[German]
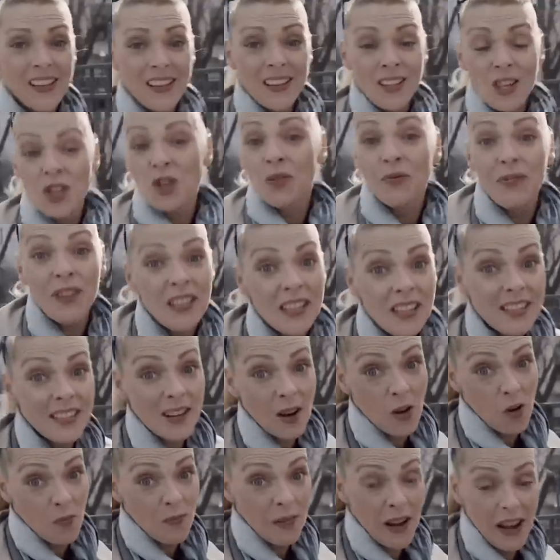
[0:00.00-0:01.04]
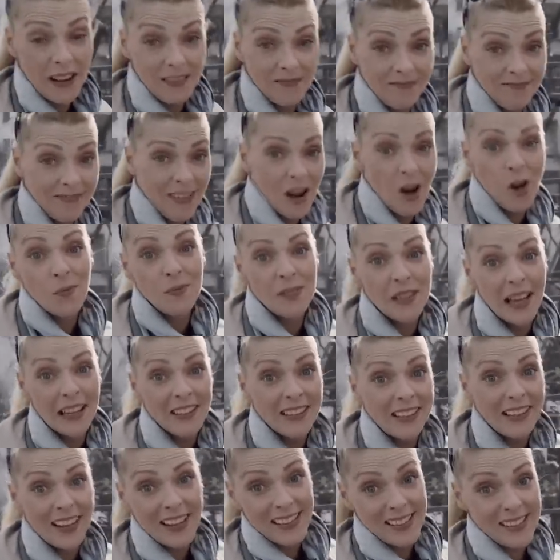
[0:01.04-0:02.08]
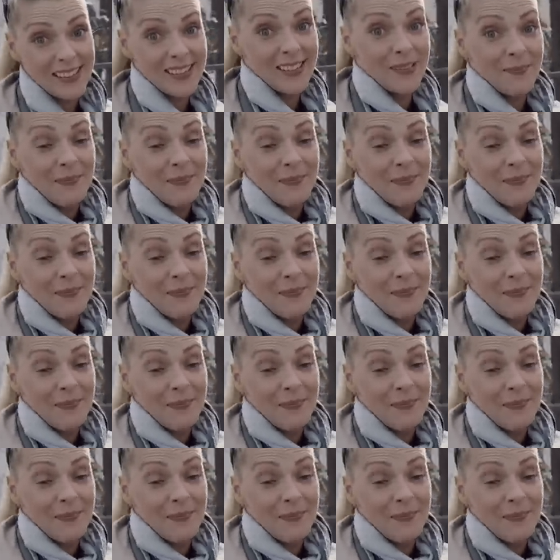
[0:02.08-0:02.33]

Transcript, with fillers: Das ist schon wichtig, der Umgang. Auch im Sandkasten.